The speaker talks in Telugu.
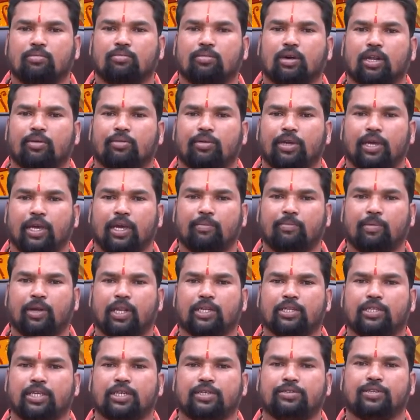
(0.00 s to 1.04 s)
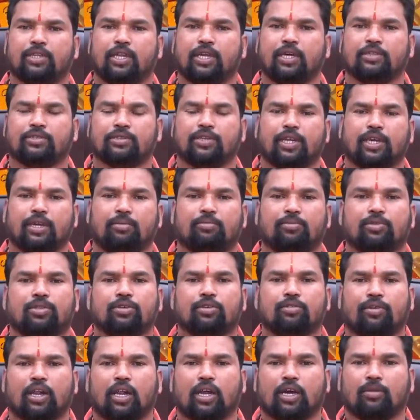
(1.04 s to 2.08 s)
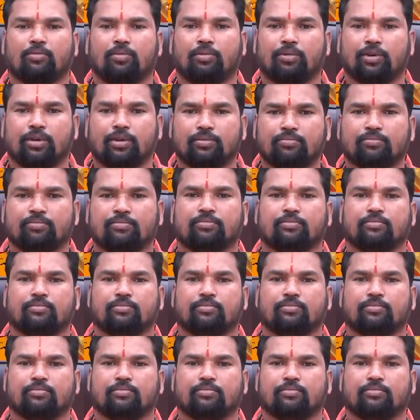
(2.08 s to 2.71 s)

మనం ఏ పని చేసినా సరే ముందుకు వెళ్ళకపోవడం